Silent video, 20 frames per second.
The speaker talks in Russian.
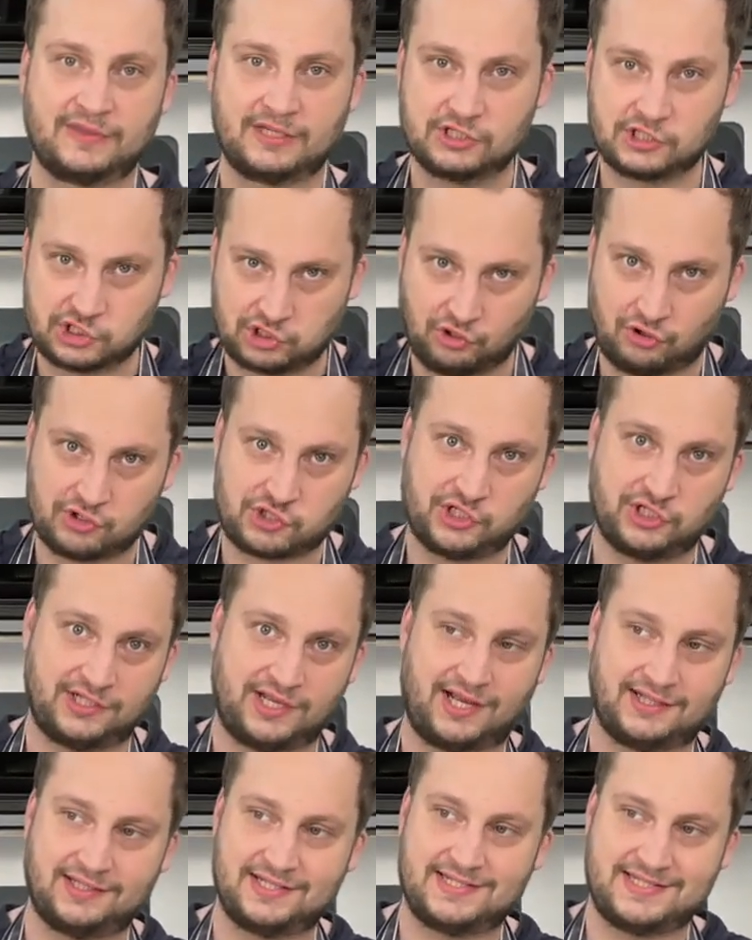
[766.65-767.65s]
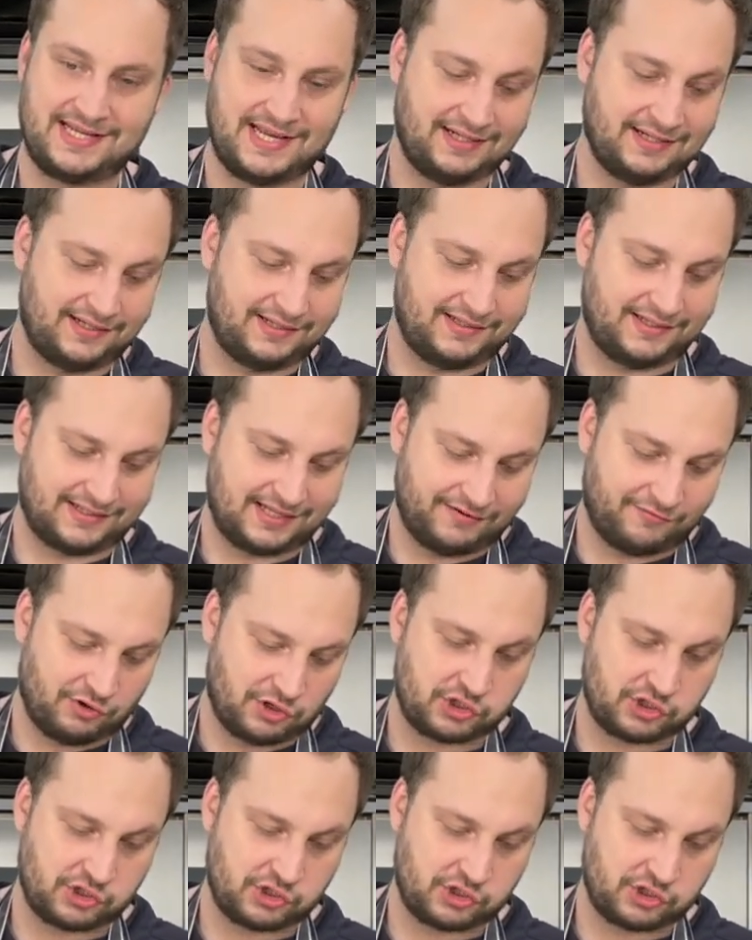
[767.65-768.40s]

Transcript: что же надо делать для того,